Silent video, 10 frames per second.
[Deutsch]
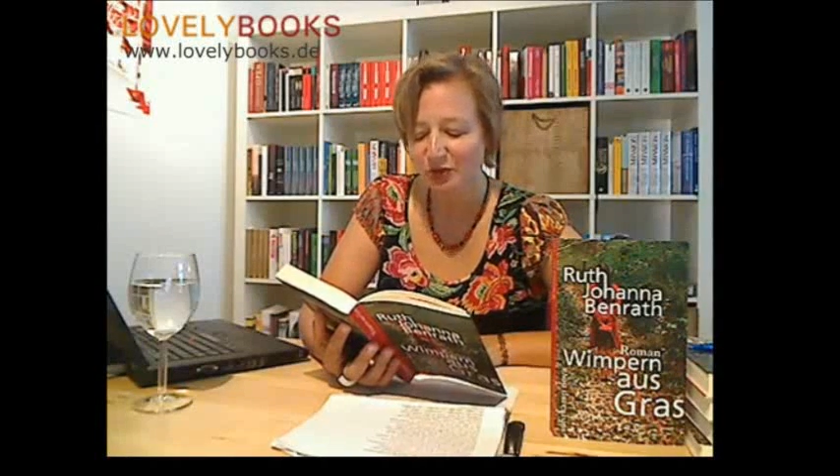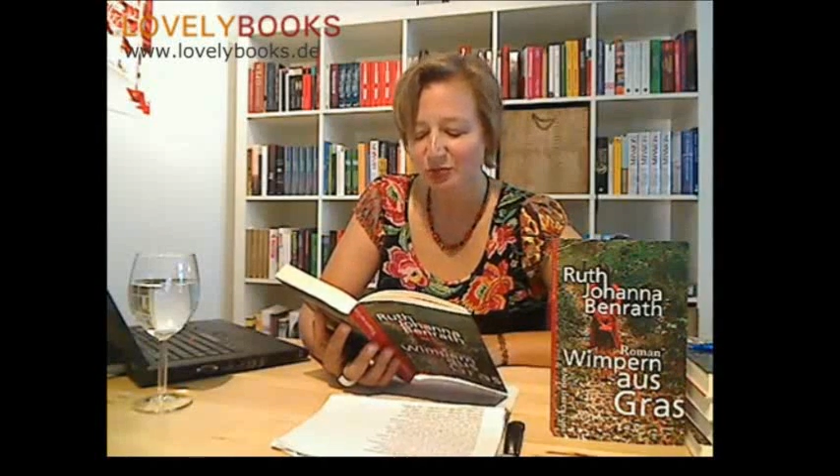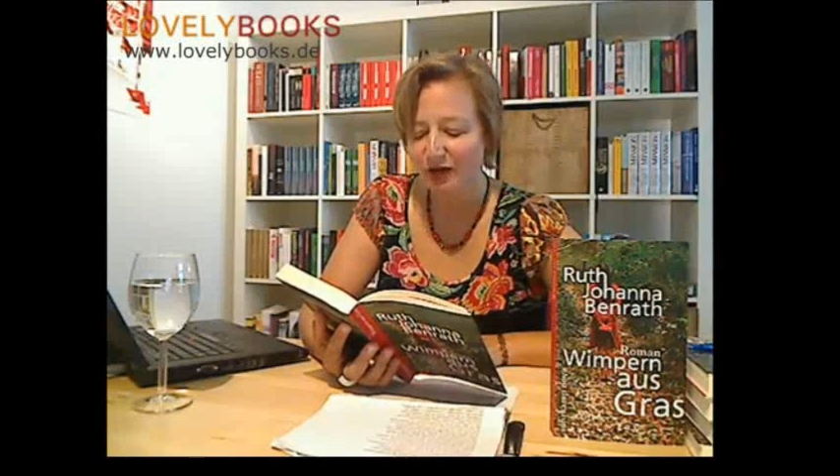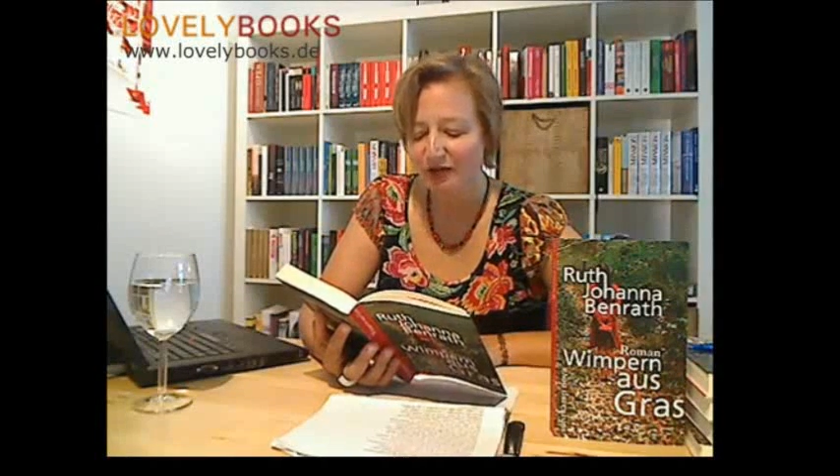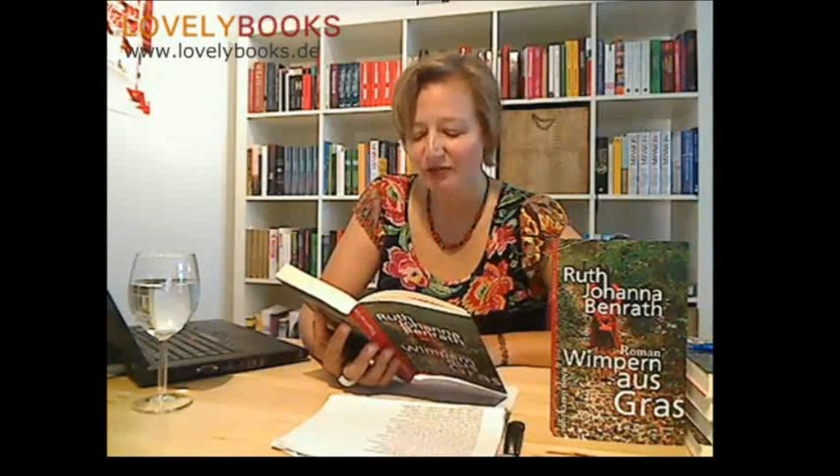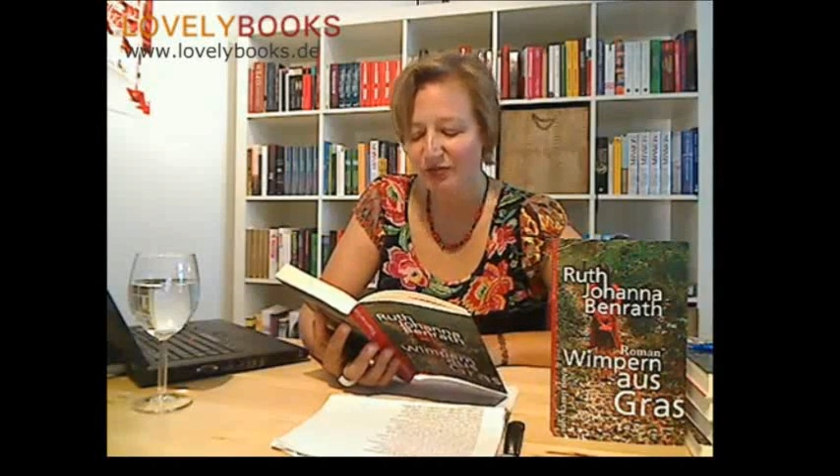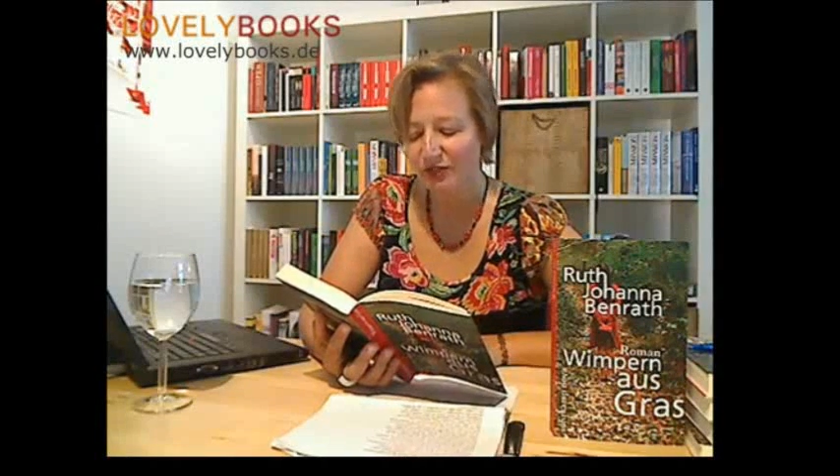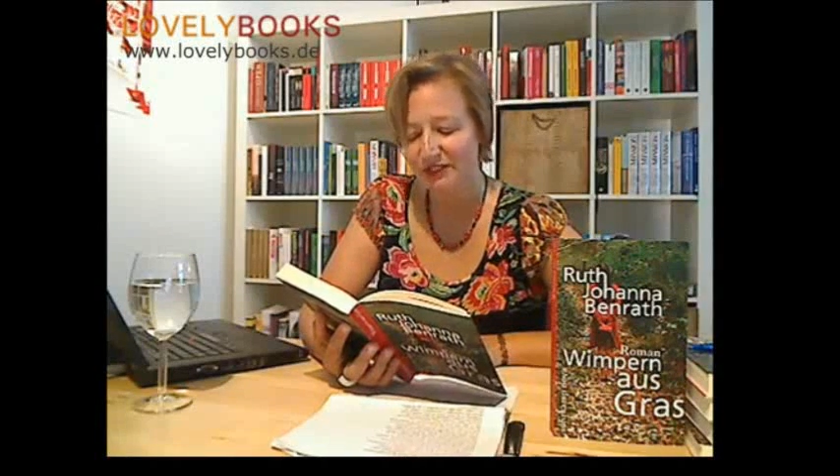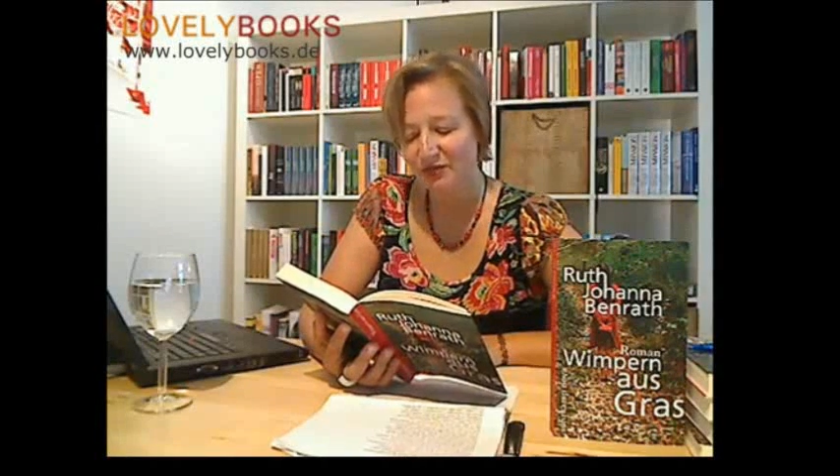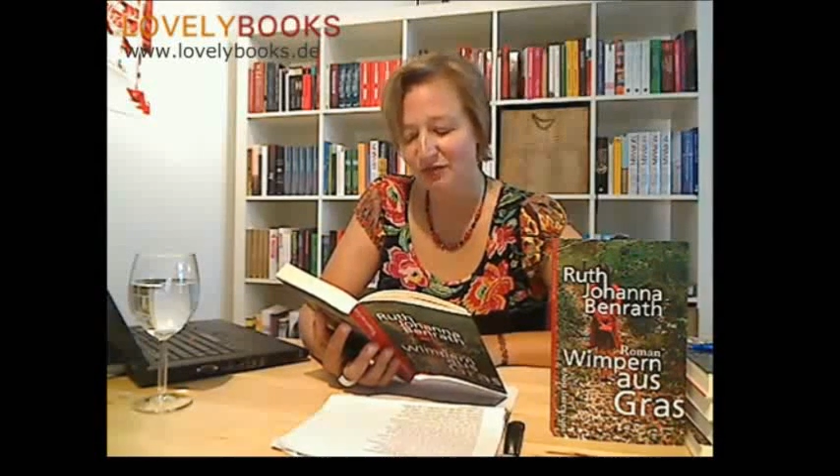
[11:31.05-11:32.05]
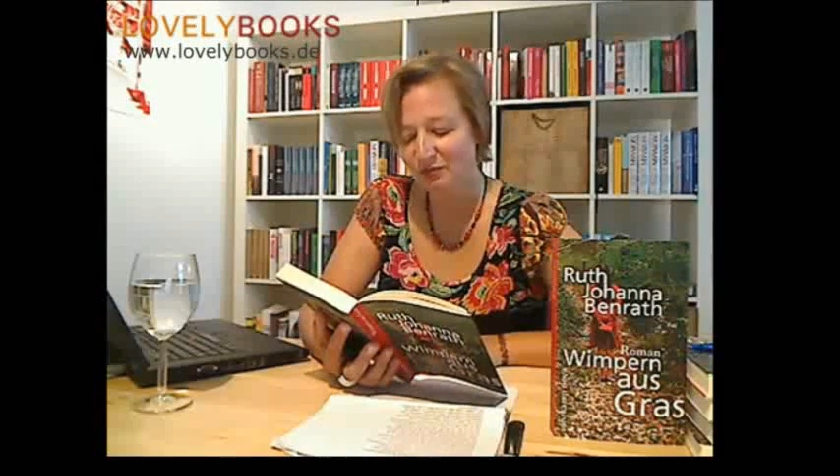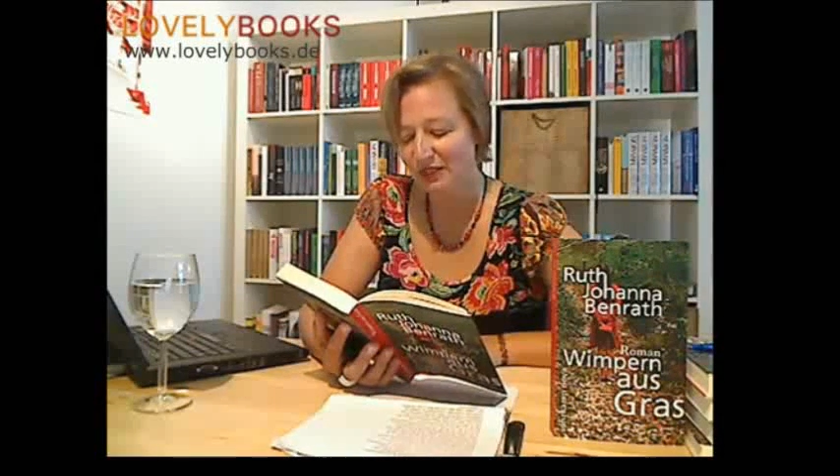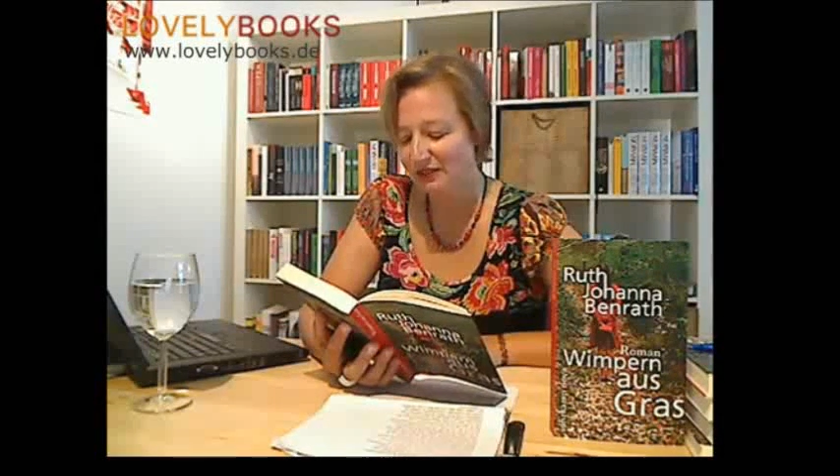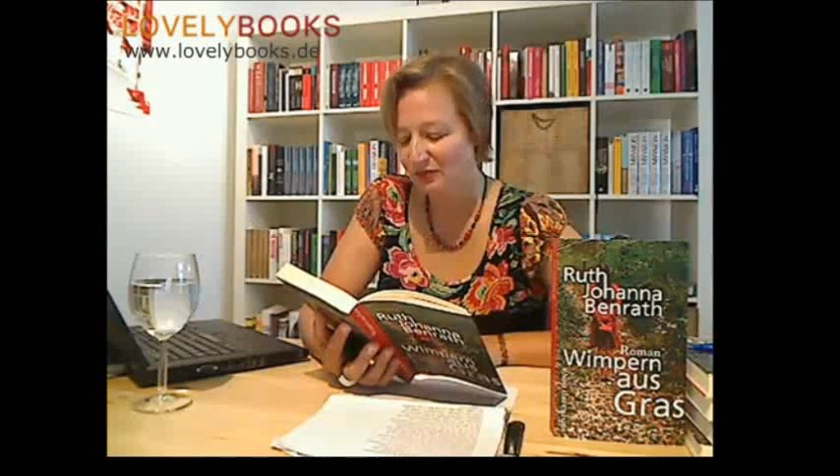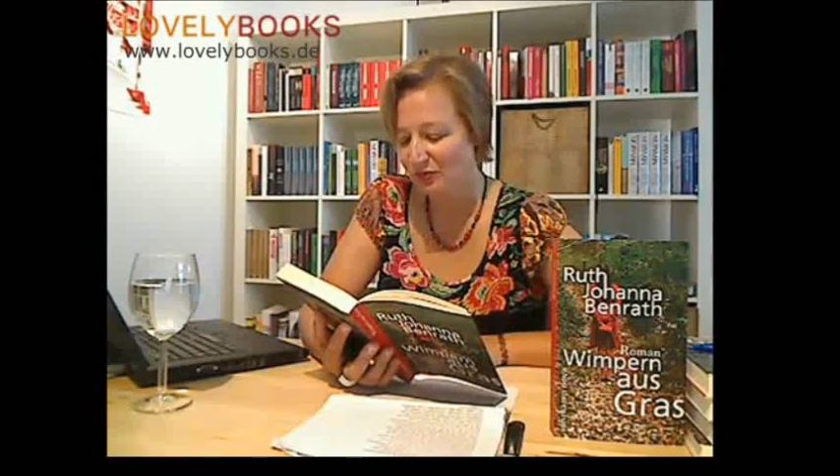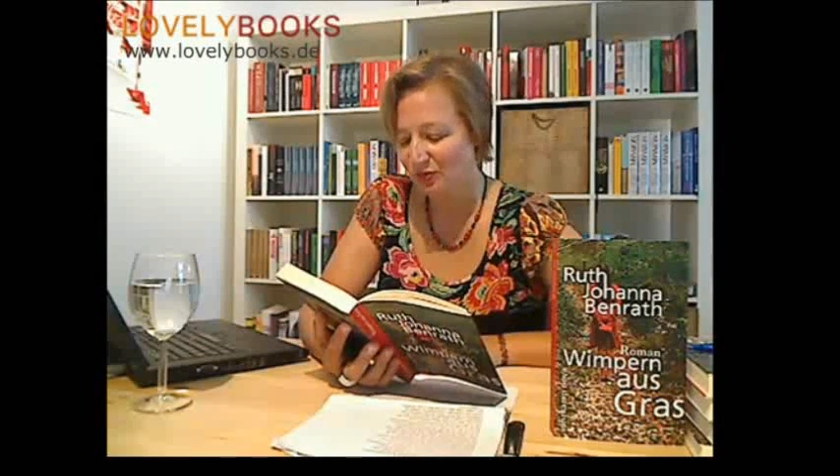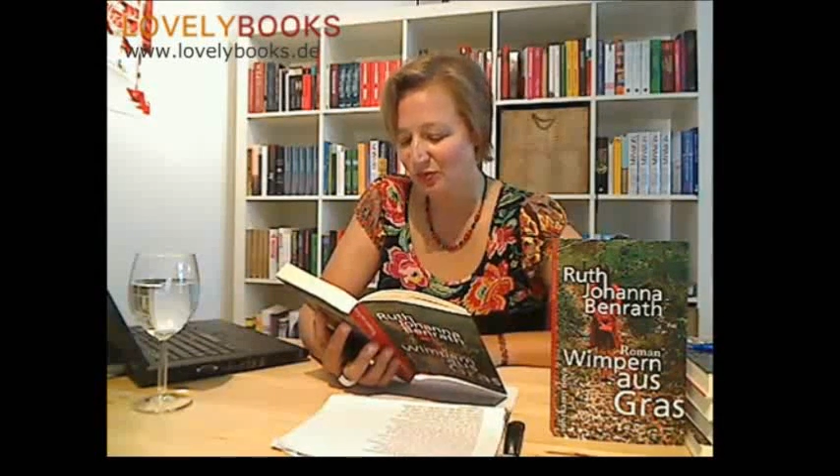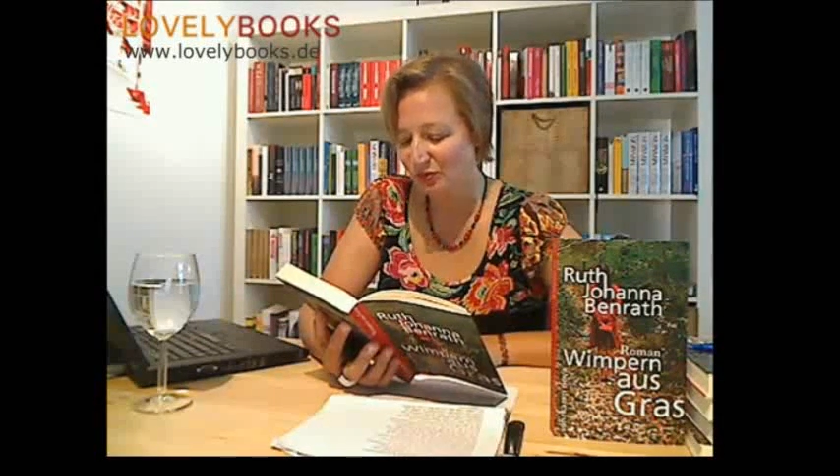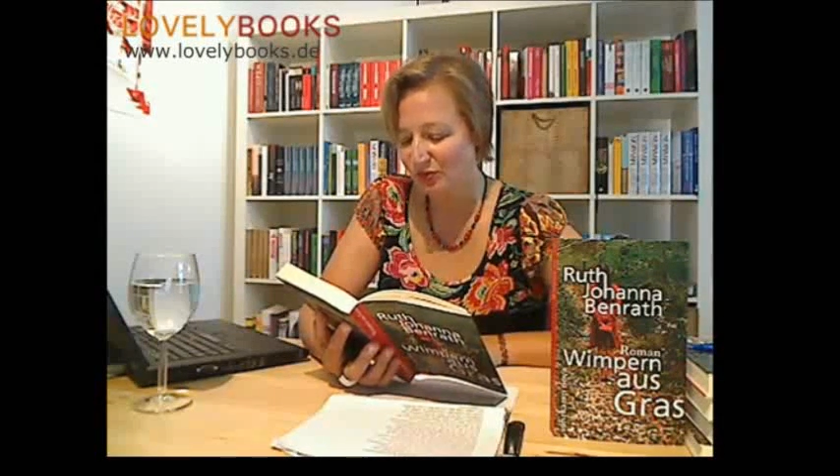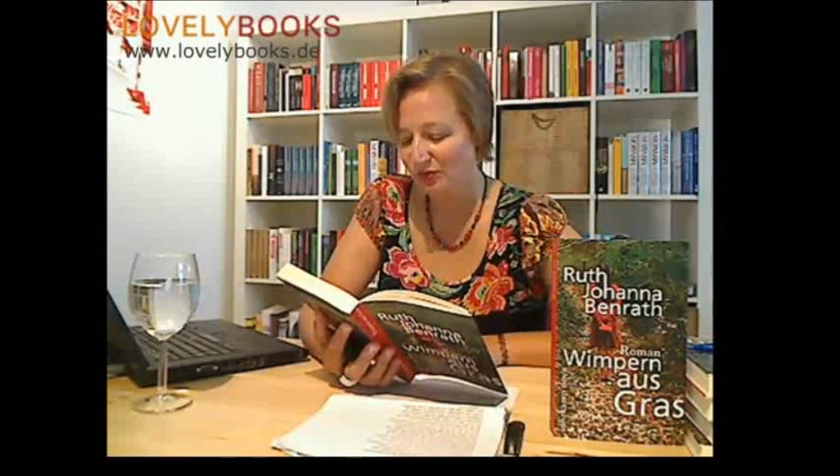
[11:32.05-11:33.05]
schmaler vor als auf dem
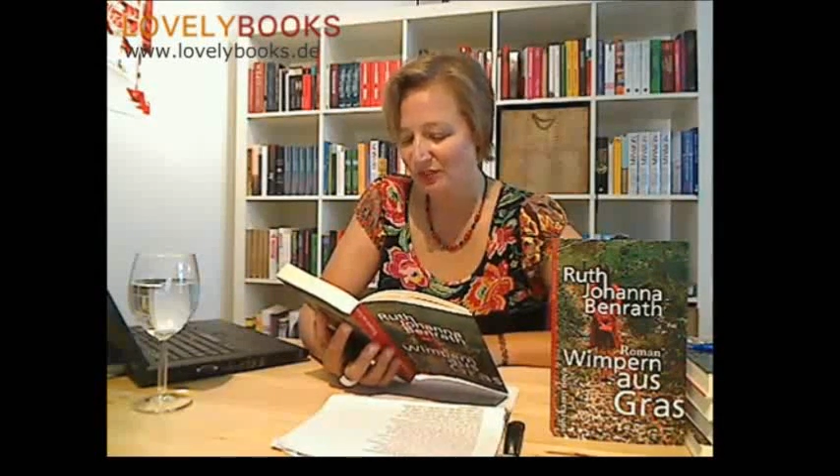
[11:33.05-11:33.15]
Passfoto.